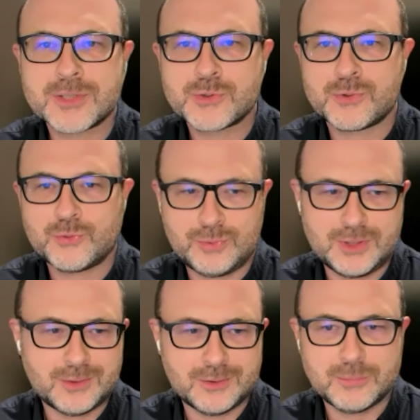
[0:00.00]
moi, je
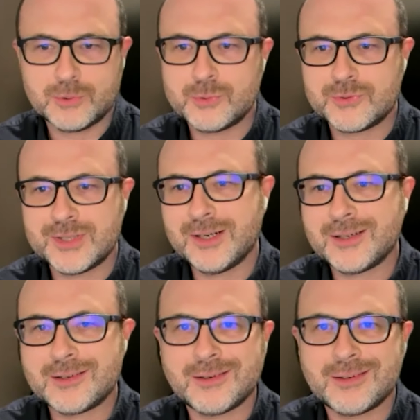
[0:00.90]
suis
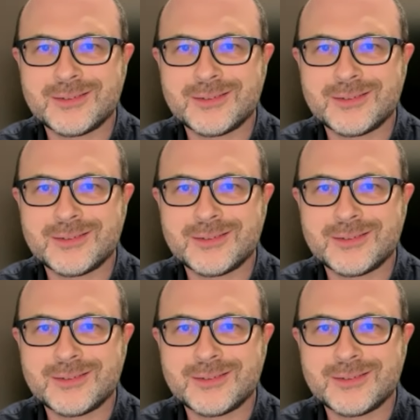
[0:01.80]
banlieusard,